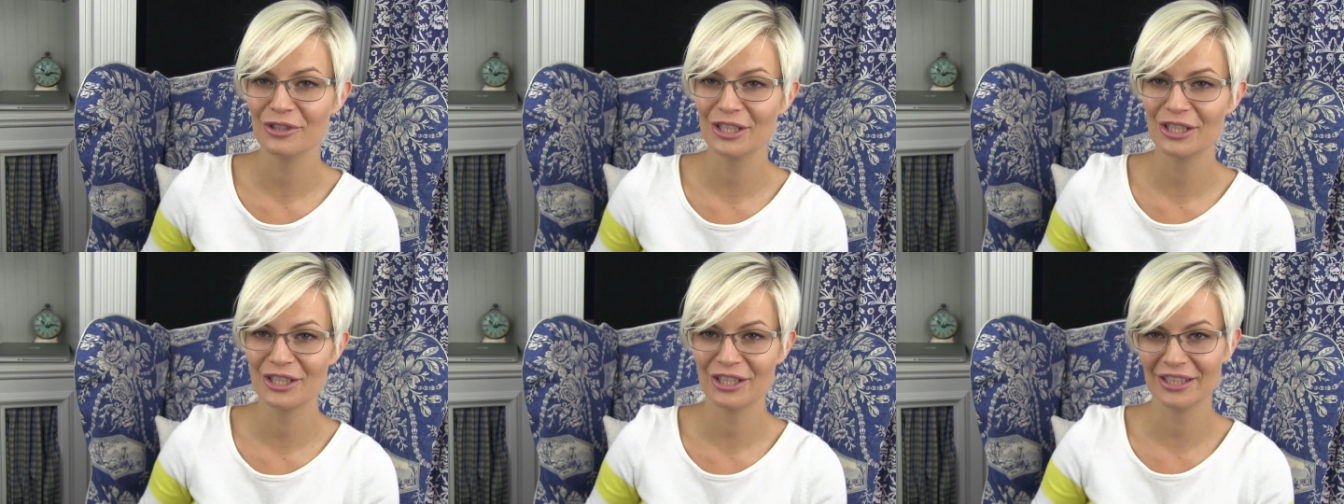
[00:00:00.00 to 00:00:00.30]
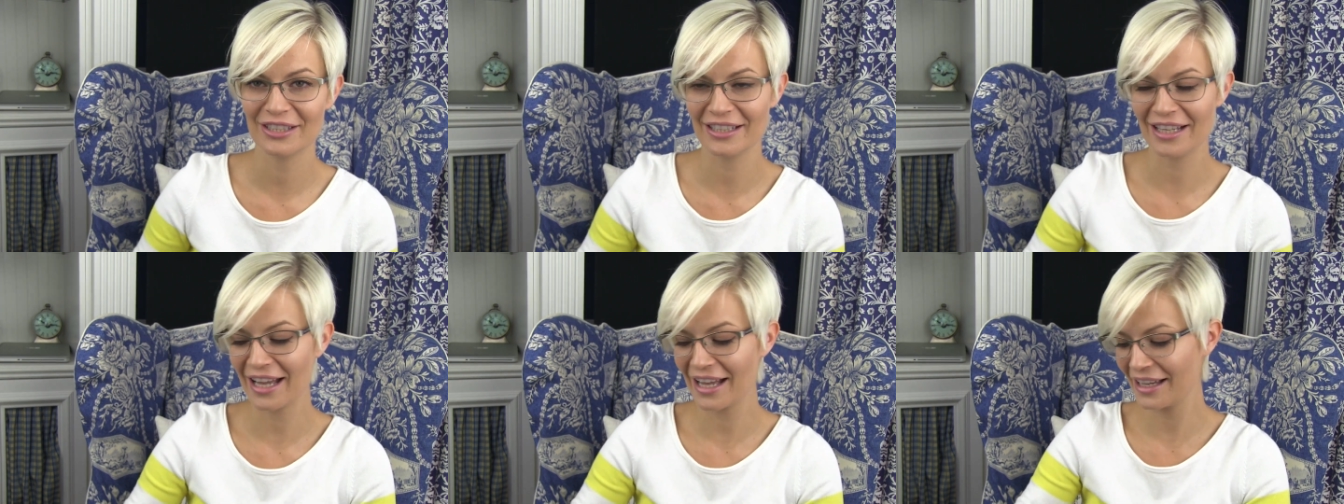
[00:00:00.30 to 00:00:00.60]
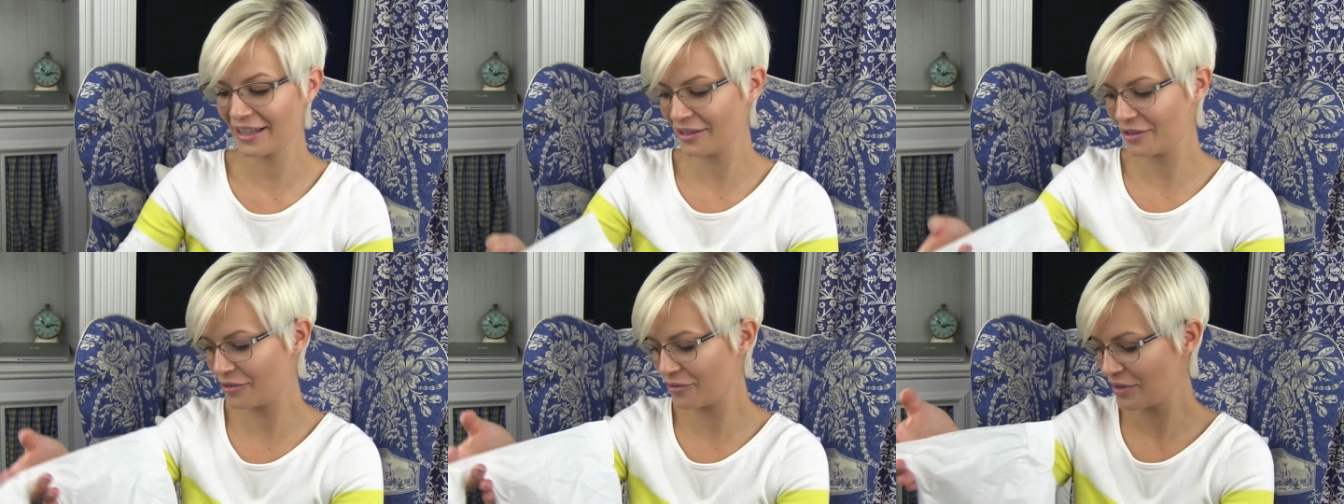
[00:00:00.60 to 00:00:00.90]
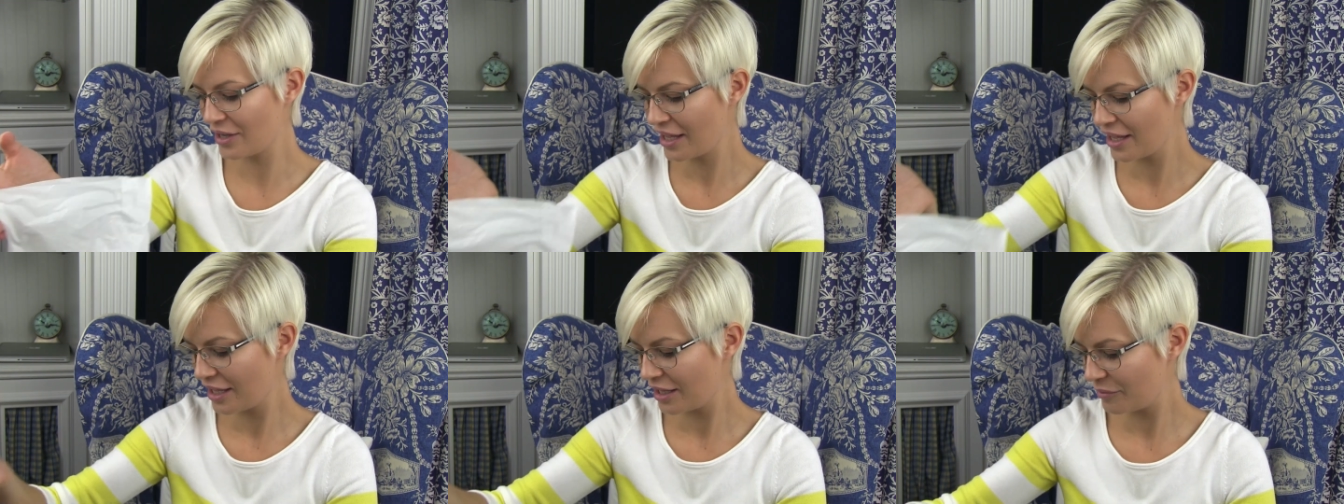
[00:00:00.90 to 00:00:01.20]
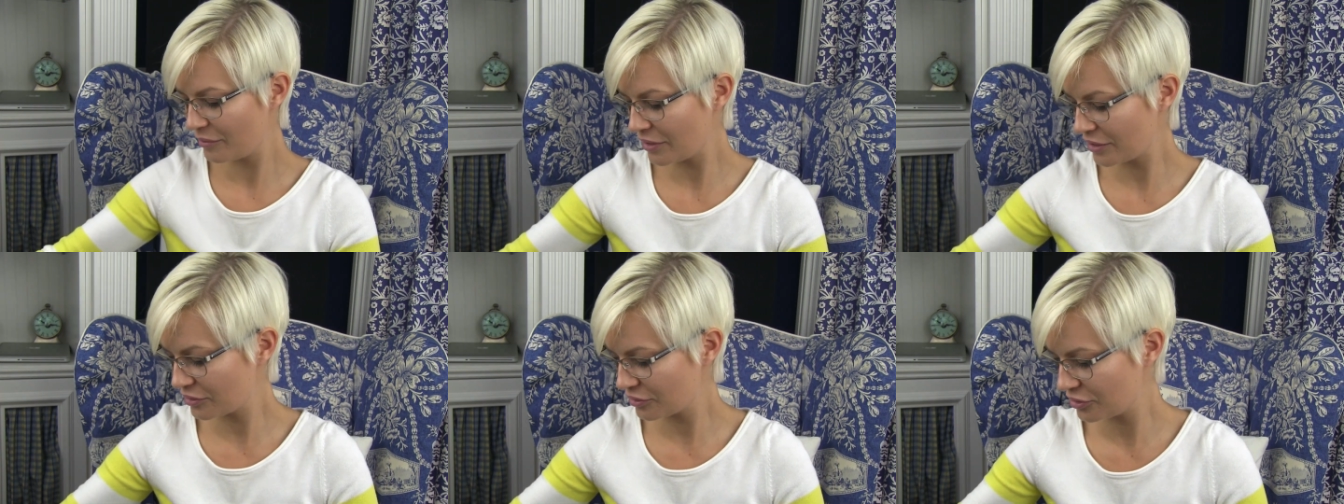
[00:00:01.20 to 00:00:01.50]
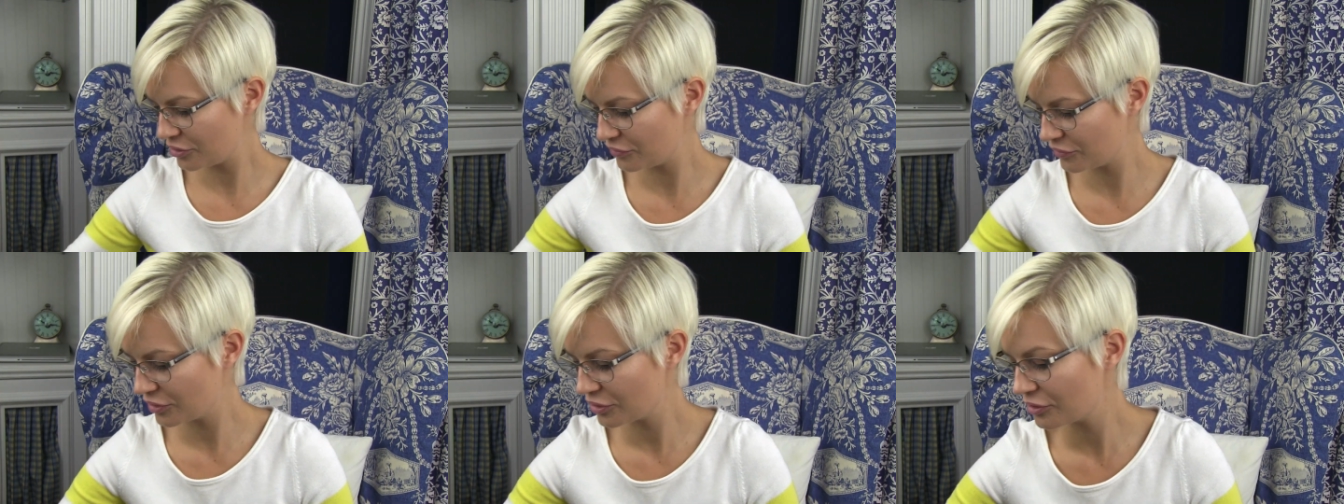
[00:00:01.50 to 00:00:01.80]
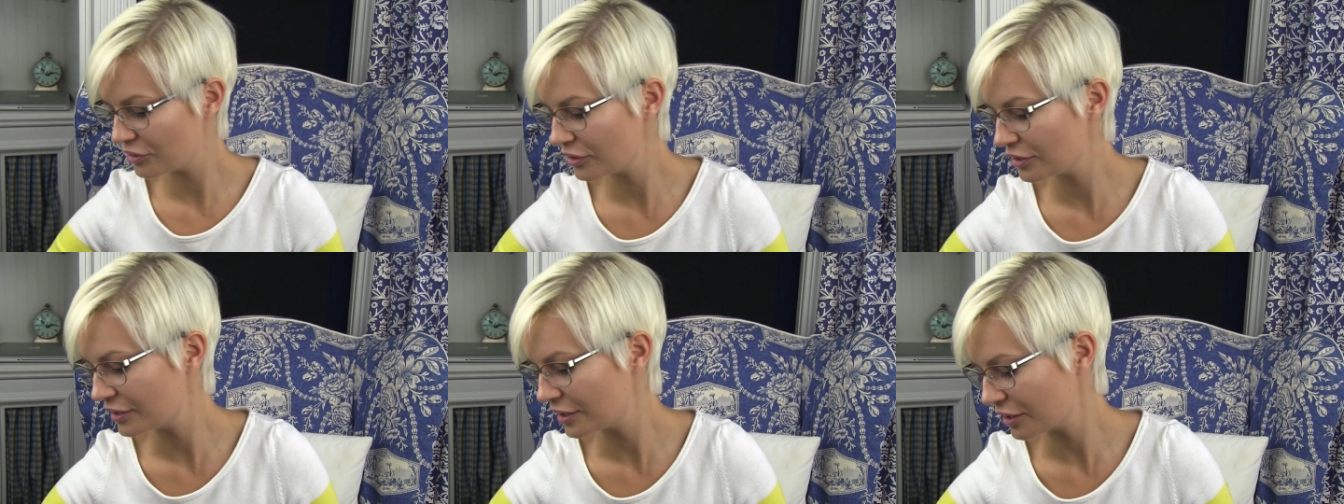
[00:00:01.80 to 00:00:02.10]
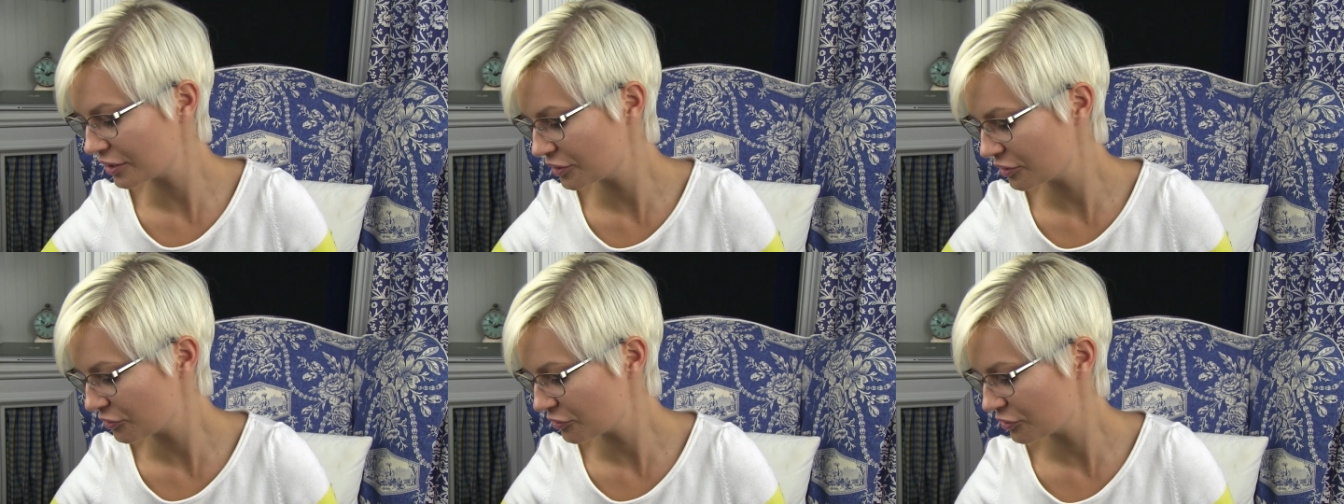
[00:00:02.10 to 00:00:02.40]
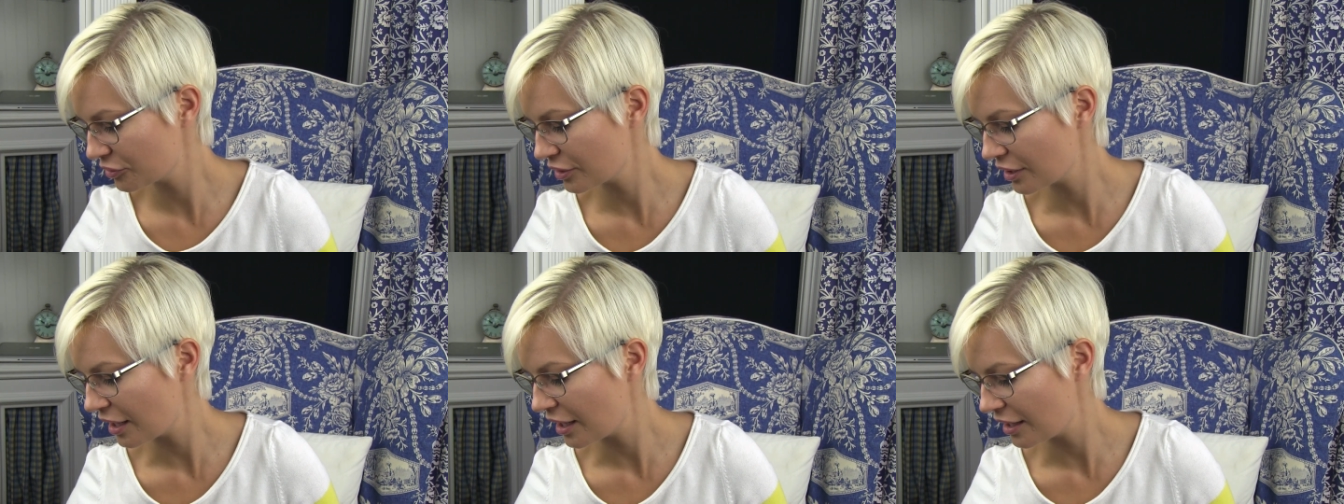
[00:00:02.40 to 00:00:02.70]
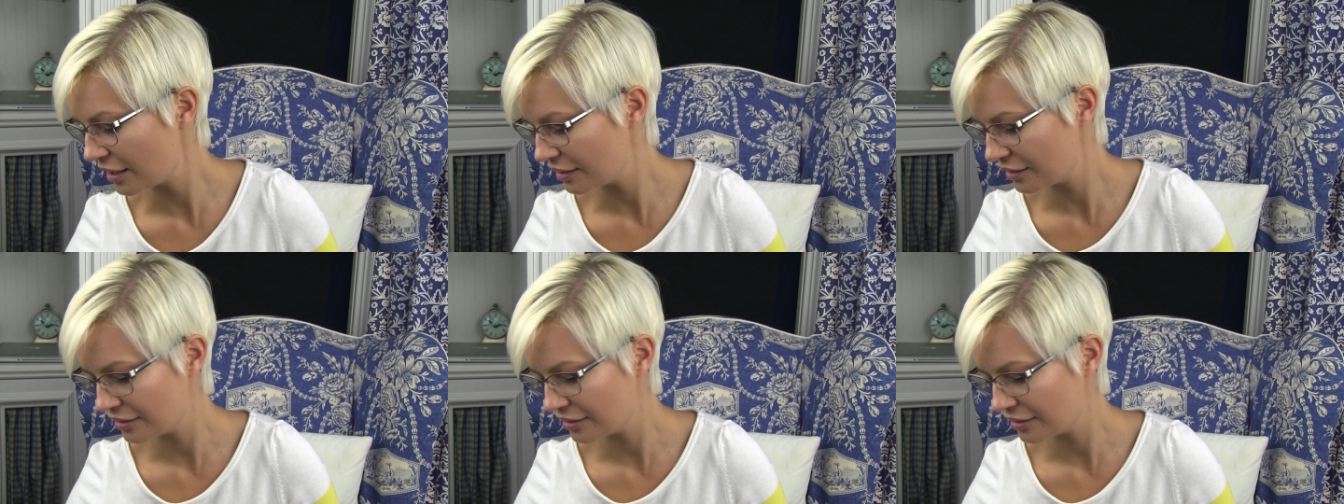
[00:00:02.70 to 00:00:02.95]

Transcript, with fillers: i czytają. Bardzo się Wiktorii ta książka